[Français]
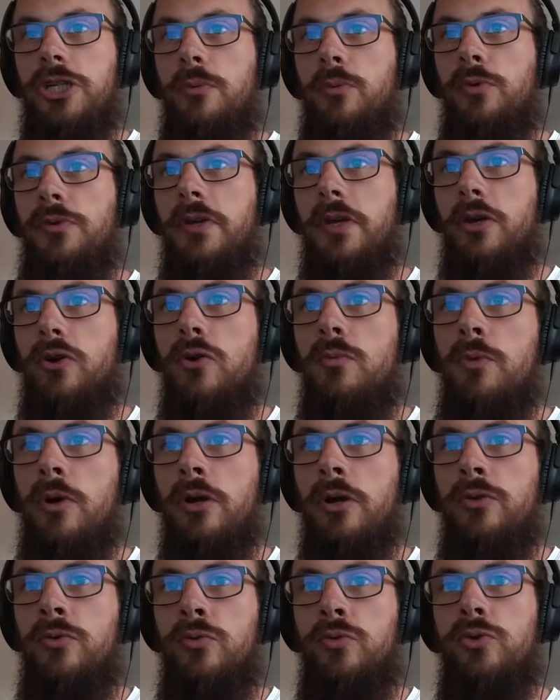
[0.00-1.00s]
a montré qu'au
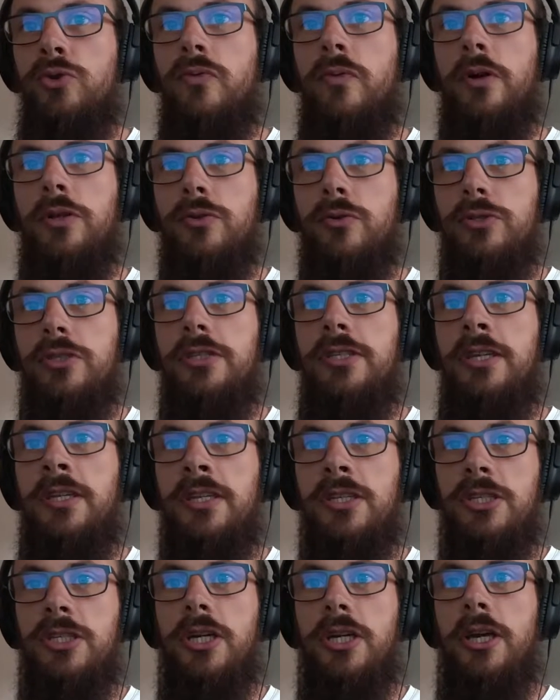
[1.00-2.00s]
moins une douche froide quotidienne
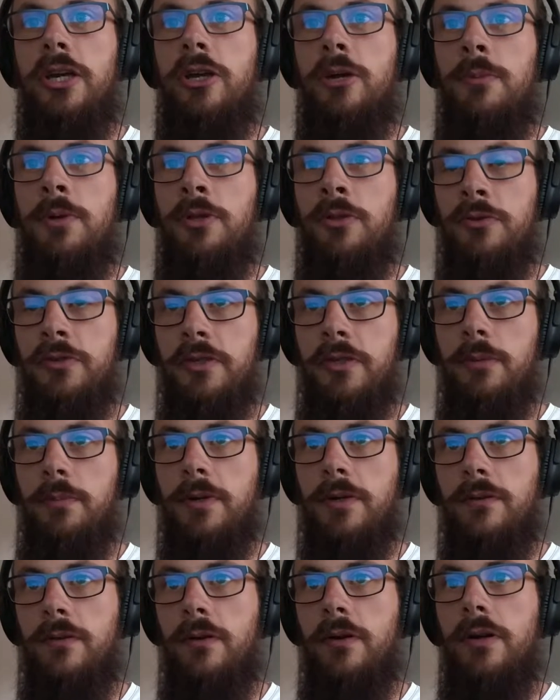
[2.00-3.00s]
agirait comme un
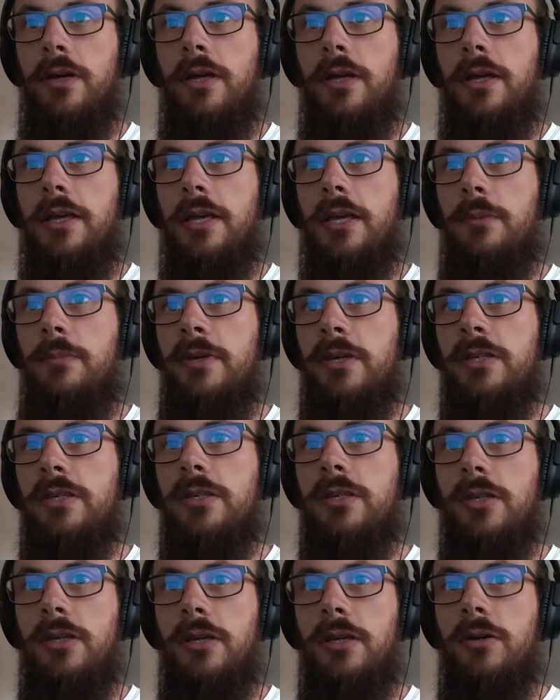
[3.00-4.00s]
antidépresseur, et eh bien
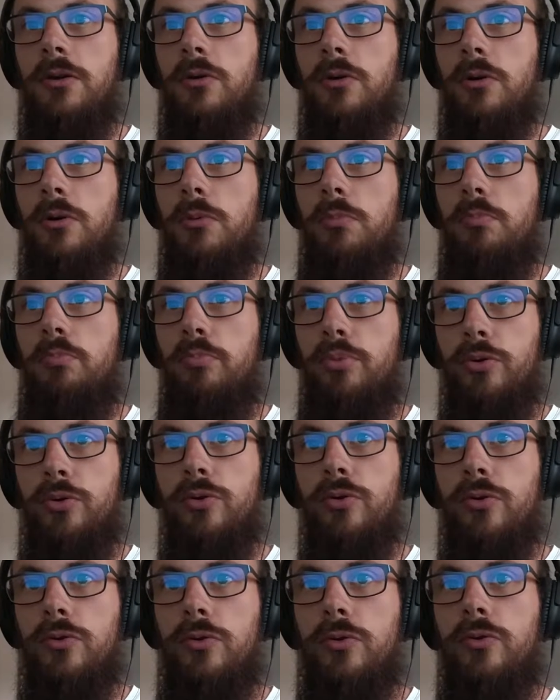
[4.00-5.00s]
qu'il y ait euh,
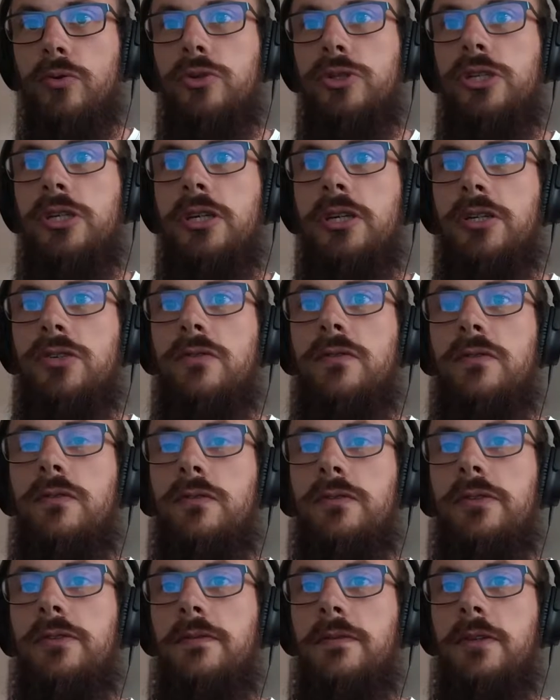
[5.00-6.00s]
peu de recherches
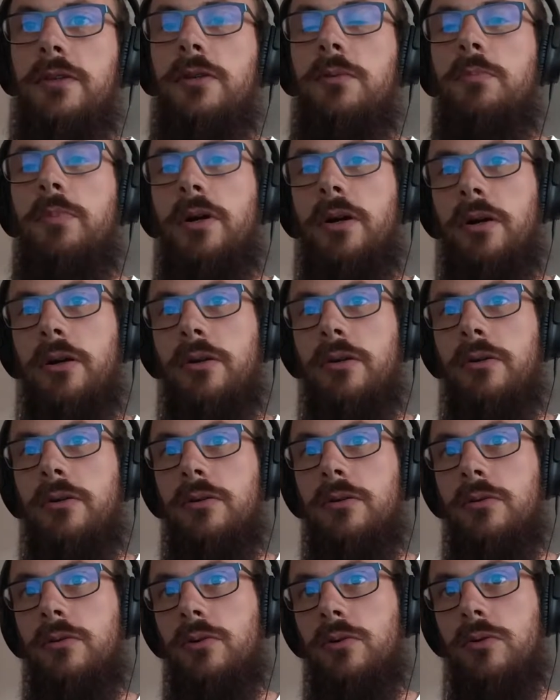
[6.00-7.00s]
scientifiques
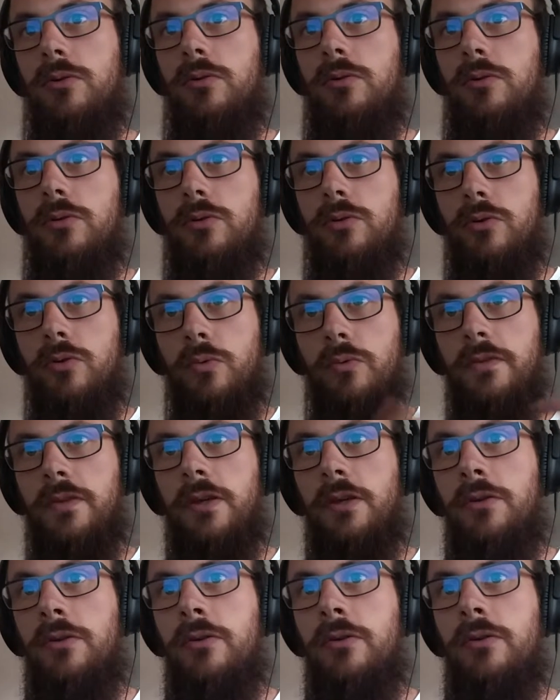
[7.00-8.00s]
euh,
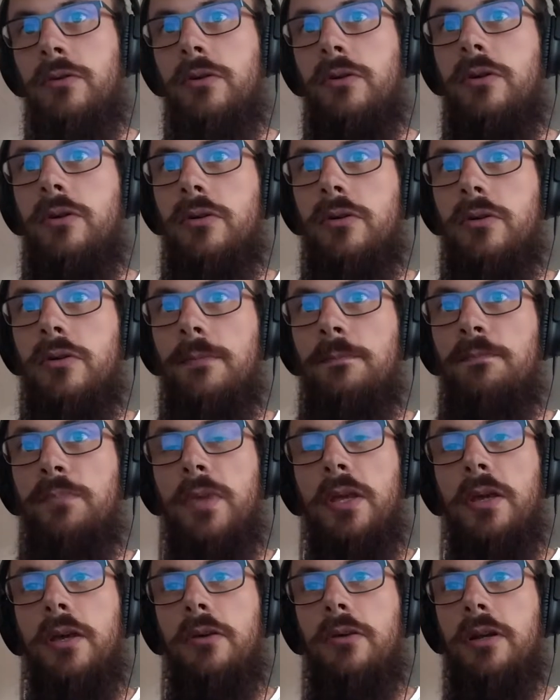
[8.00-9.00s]
concernant euh,
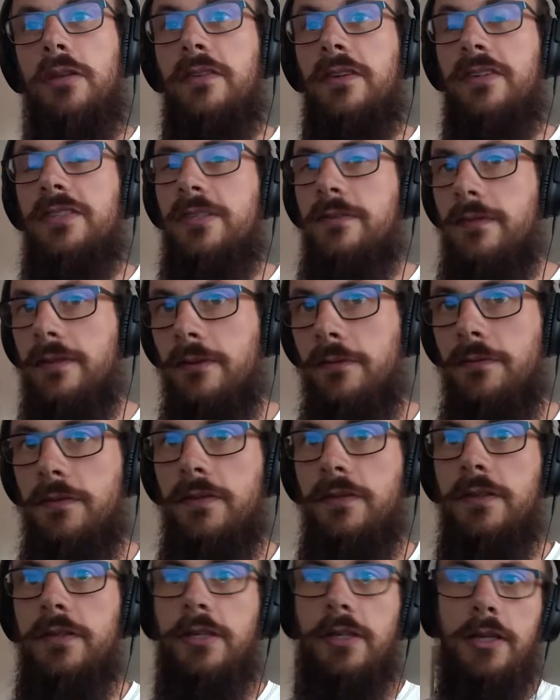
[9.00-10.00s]
les activités
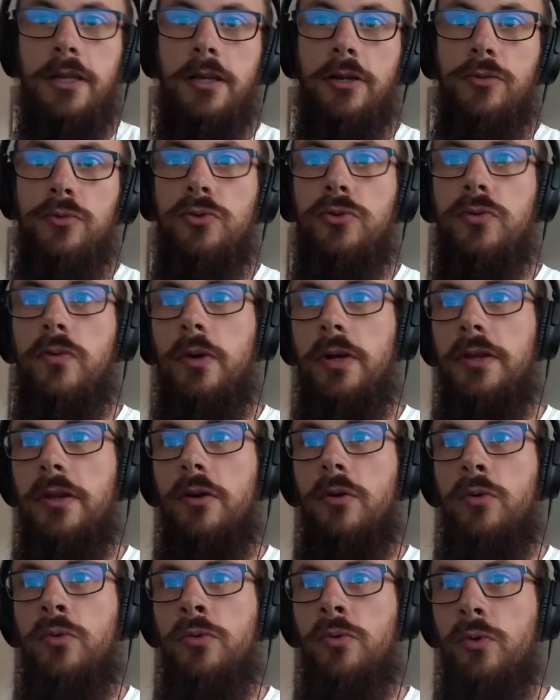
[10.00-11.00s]
physiques et la douche froide,
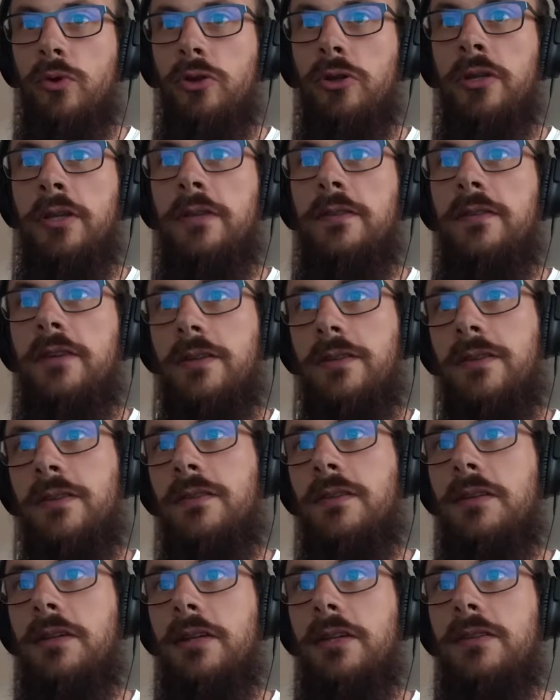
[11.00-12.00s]
on connaît certains
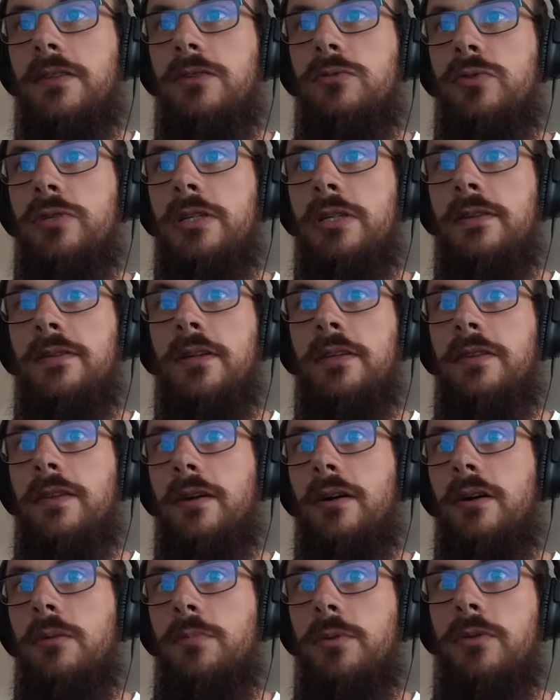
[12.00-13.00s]
athlètes qui utilisent la
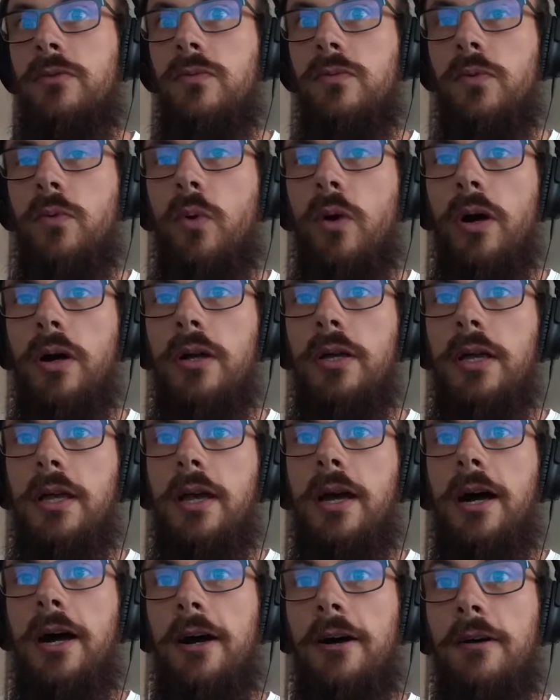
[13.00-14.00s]
thérapie du froid
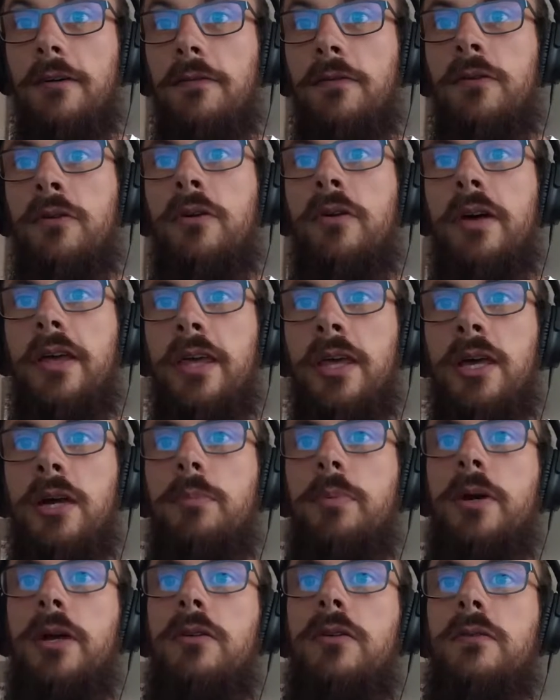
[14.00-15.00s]
avant et
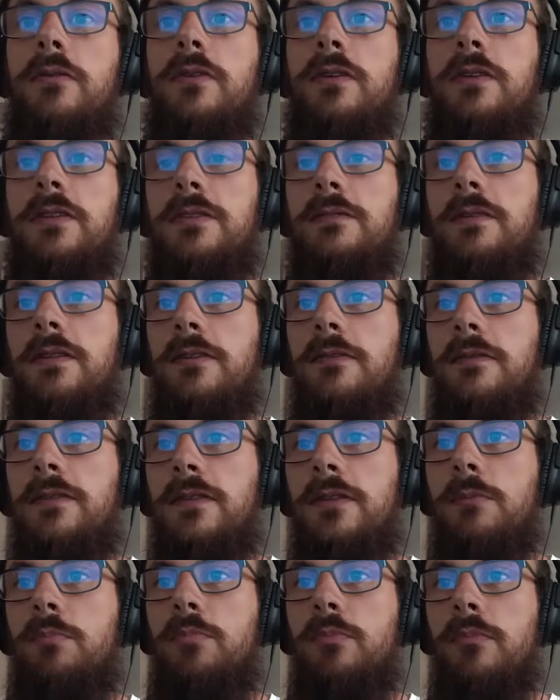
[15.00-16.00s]
après leurs activités
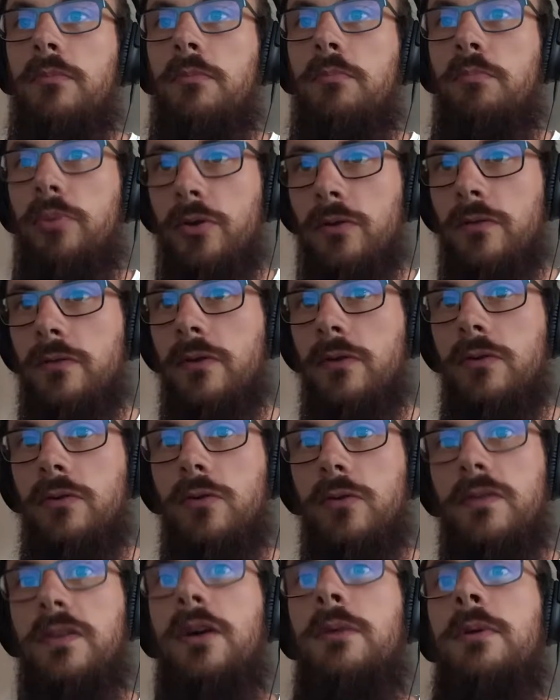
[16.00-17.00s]
physiques, pensant
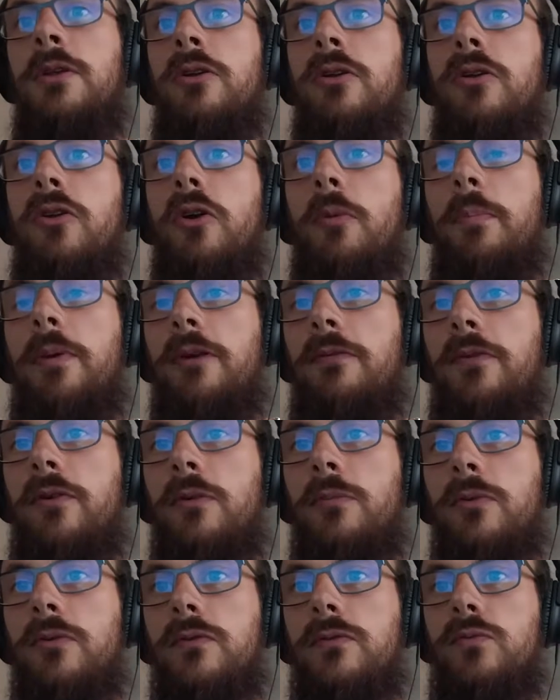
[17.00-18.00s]
que ça améliore leur
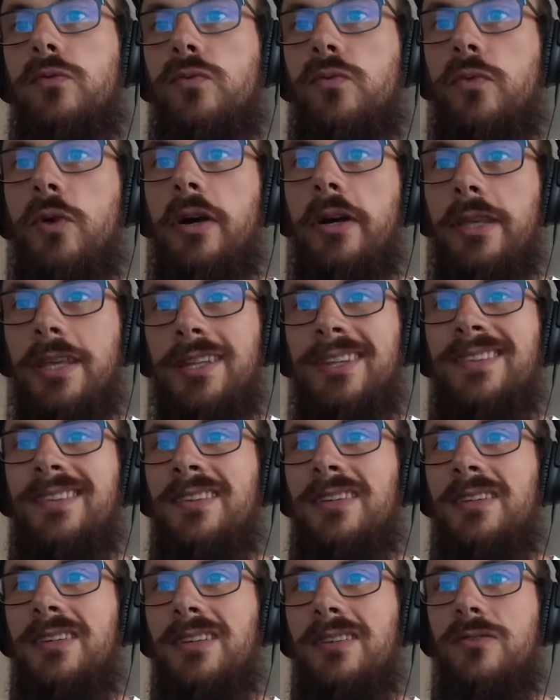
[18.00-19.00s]
performance. Toutefois, il y a des
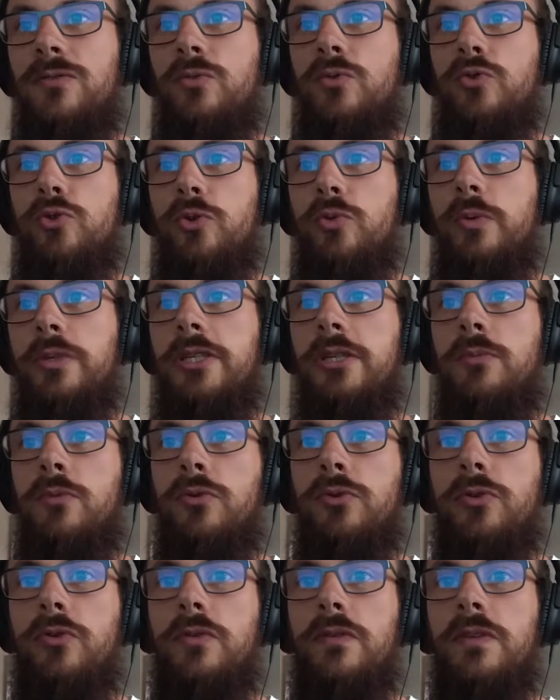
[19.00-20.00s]
indications aujourd'hui qui
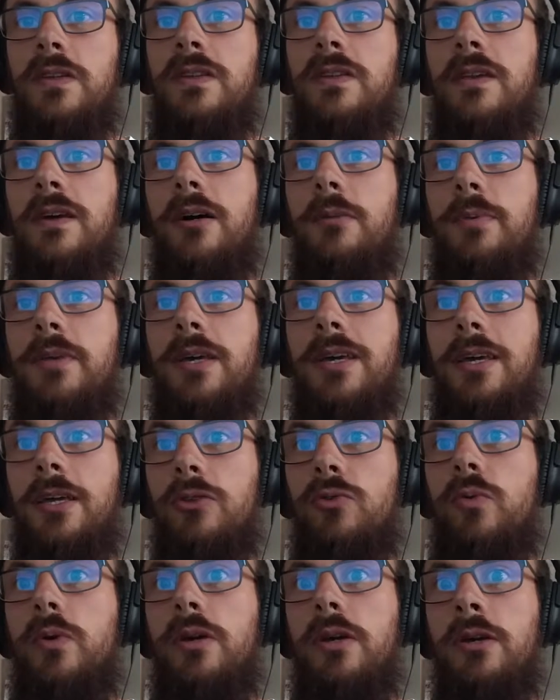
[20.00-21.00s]
montrent que cette thérapie
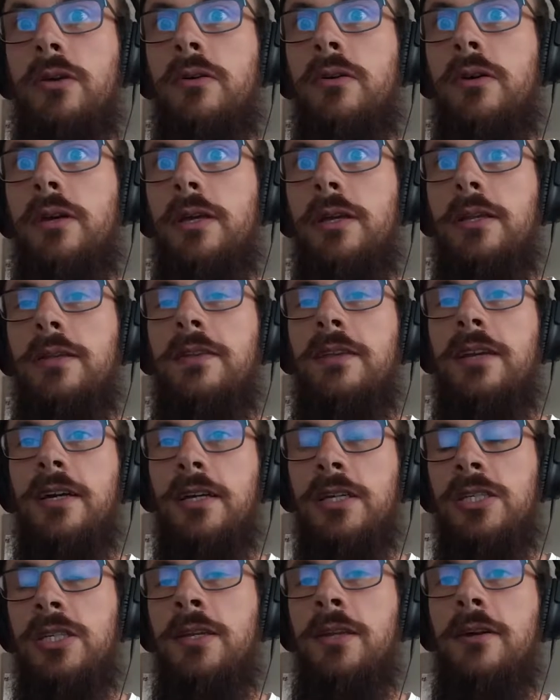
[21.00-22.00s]
réduirait en réalité la
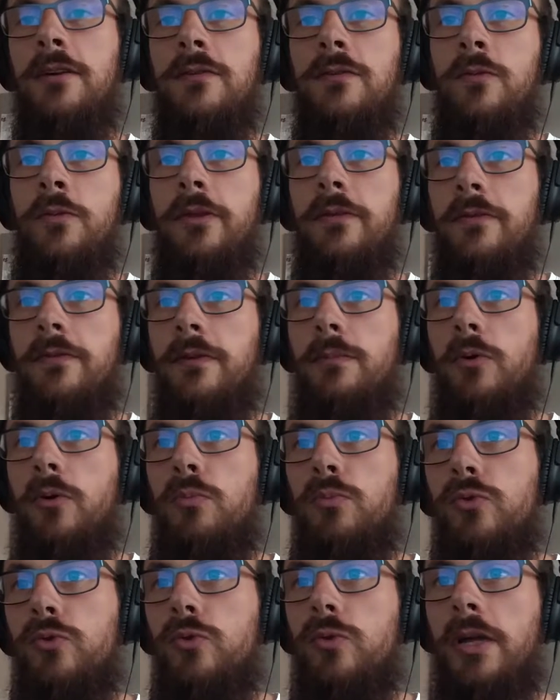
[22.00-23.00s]
régénération des fibres
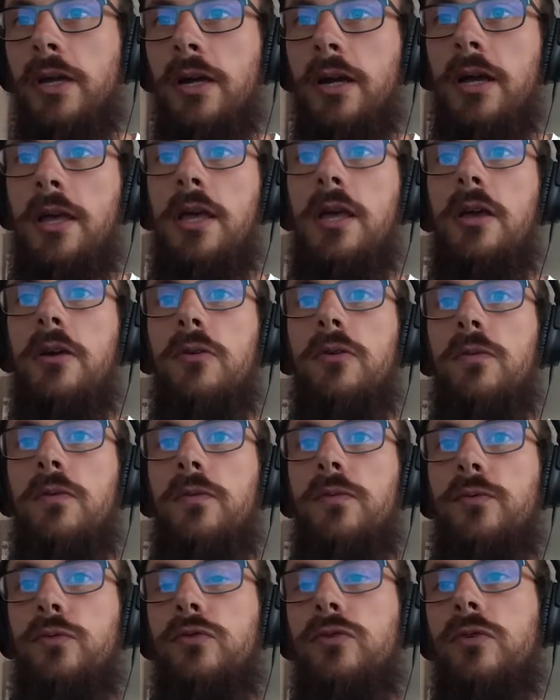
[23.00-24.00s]
musculaires, le
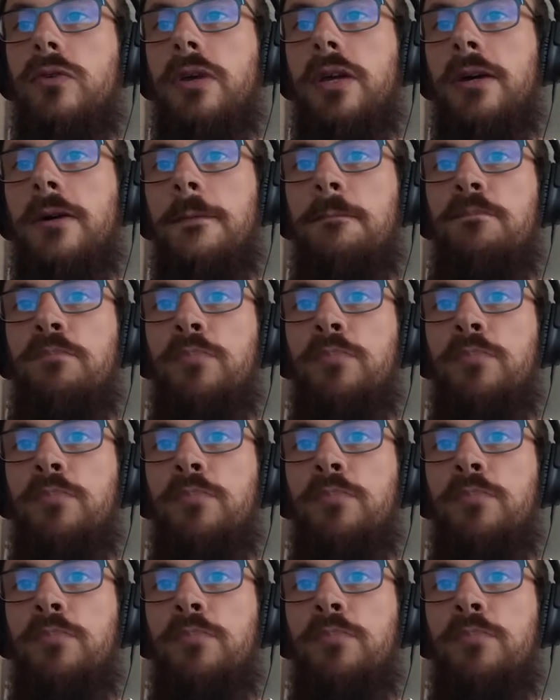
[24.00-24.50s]
flux sanguin